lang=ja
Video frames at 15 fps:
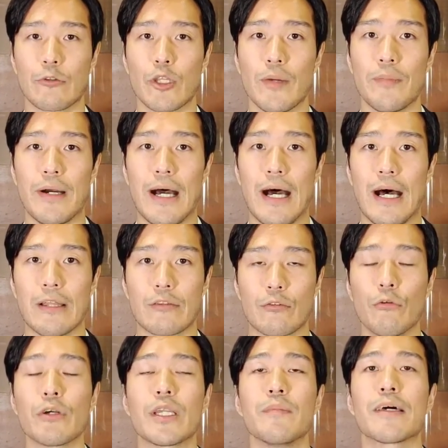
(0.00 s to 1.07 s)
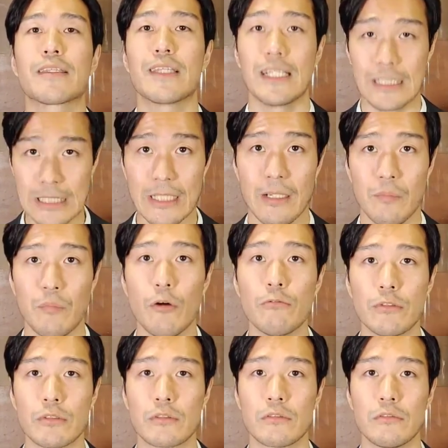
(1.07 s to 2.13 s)
例えば、頭皮マッサージもう
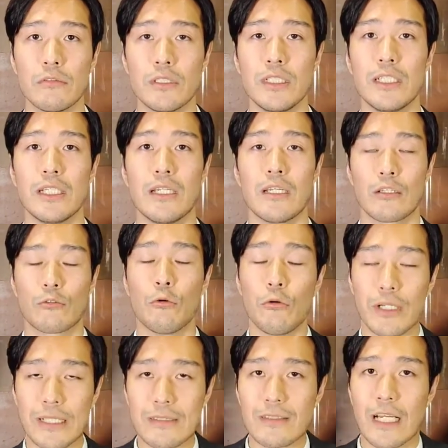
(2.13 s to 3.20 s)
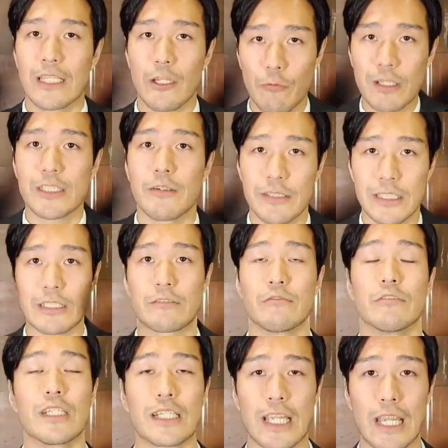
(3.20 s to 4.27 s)
普通に頭皮掴んでワシャワシャす
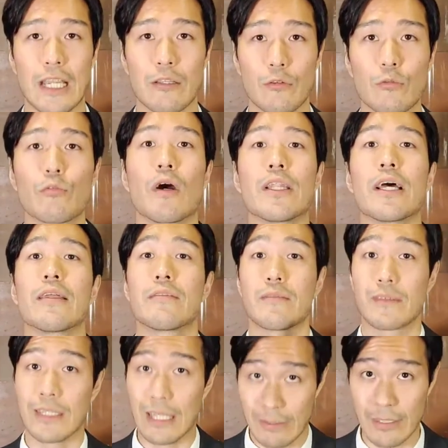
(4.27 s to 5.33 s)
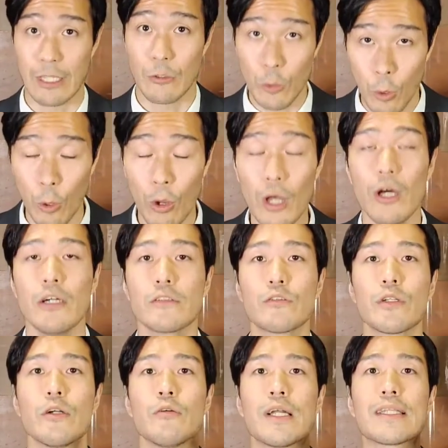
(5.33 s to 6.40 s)
るだけとかなんですけど、
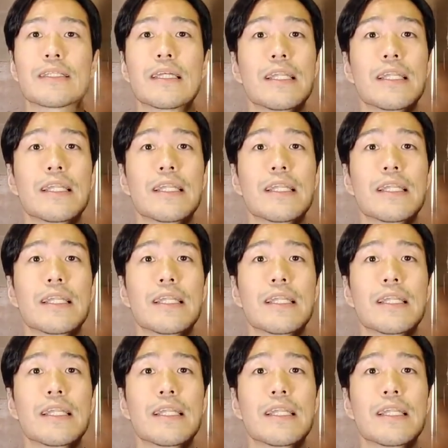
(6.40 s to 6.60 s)
それをやっ